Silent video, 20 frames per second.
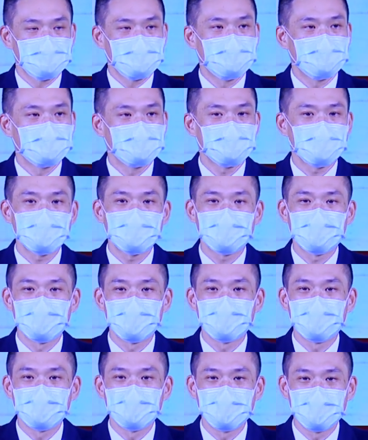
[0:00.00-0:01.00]
哦，在生
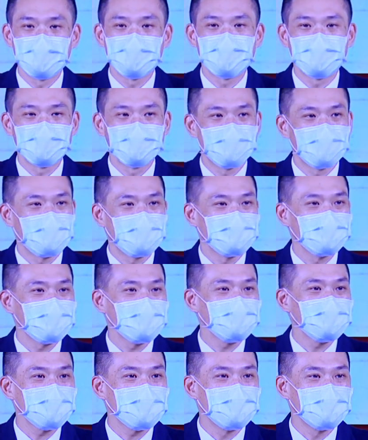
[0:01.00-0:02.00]
活中落实也好
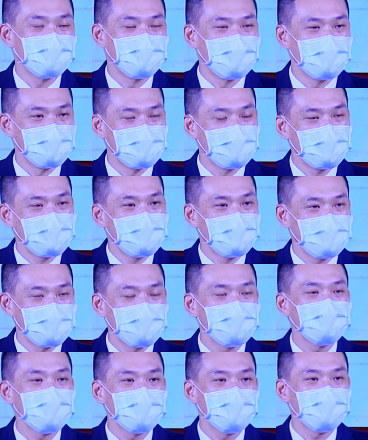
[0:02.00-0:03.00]
像让我们
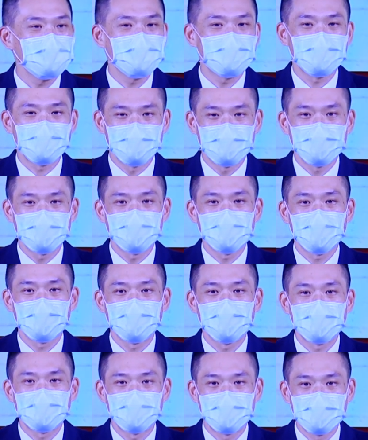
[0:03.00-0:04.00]
真正去体会
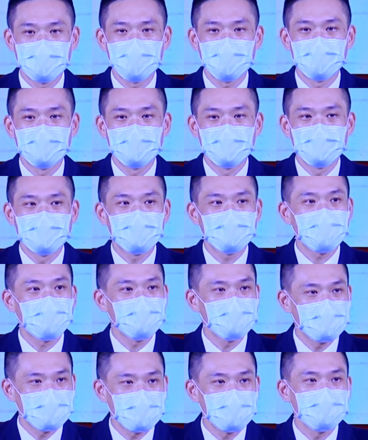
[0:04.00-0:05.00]
到何谓
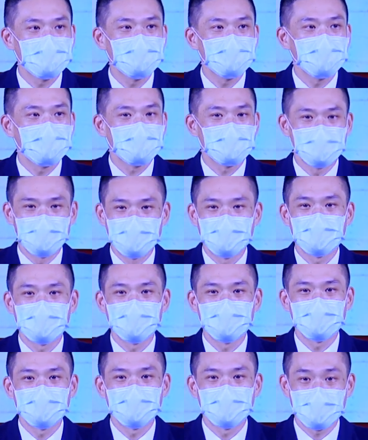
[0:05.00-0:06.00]
道真、理
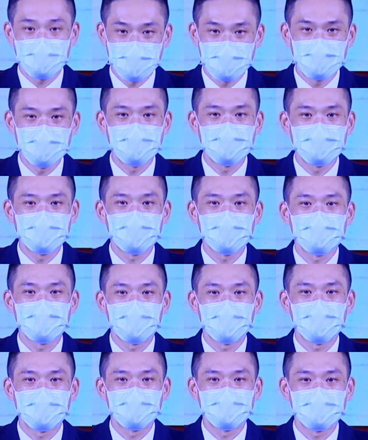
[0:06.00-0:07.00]
真、天命
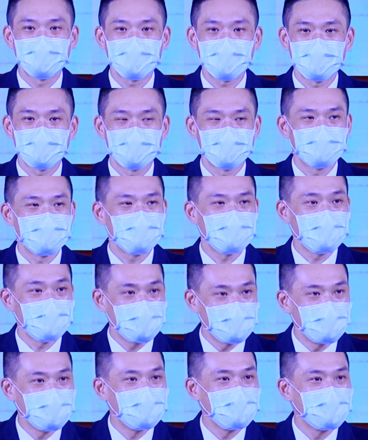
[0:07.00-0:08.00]
真哈这个意
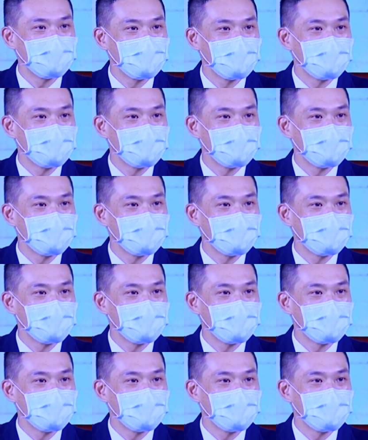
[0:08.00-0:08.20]
义，